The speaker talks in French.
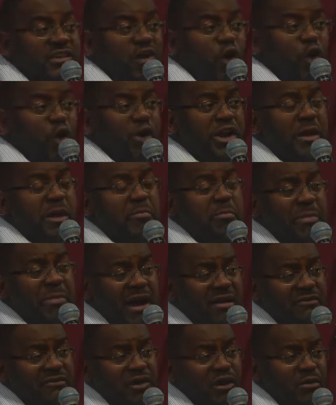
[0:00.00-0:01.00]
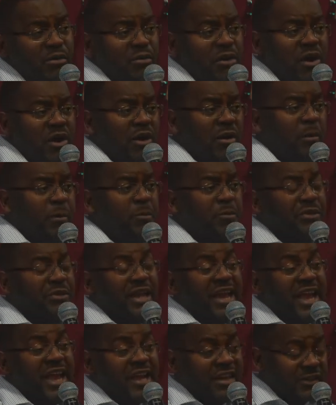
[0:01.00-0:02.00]
on n'est pas vraiment
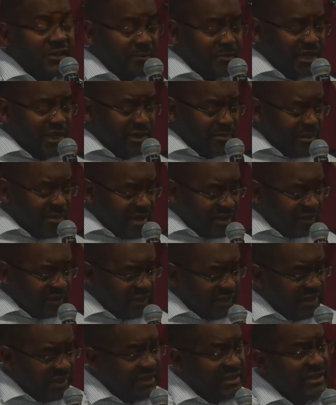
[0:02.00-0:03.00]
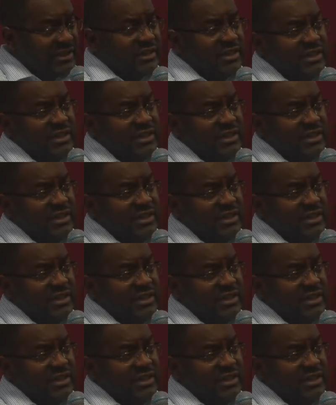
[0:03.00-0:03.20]
expérimenté